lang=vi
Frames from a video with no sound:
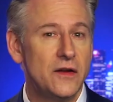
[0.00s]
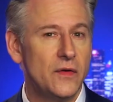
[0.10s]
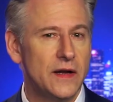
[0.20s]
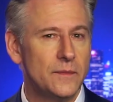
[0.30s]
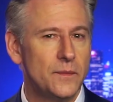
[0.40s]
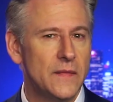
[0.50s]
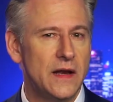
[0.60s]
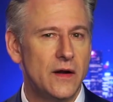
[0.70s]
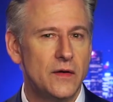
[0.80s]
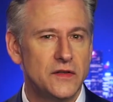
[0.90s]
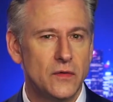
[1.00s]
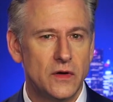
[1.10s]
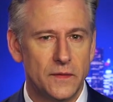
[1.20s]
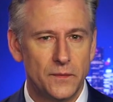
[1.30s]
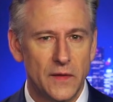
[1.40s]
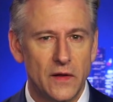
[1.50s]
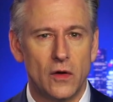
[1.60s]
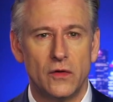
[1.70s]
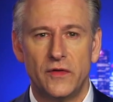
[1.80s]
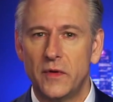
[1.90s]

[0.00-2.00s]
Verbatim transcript: Arizona vào ngày ba mươi tháng mười một.